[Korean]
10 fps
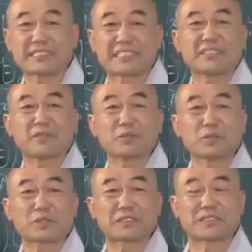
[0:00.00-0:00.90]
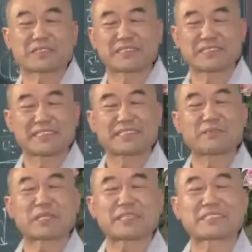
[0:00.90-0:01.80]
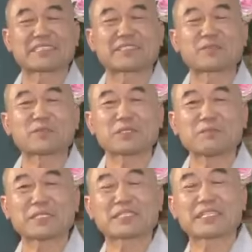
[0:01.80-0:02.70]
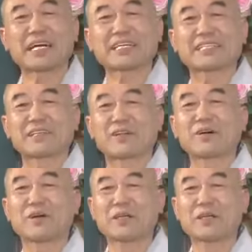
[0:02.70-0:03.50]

진우 스님께서 는 수심결을 한글로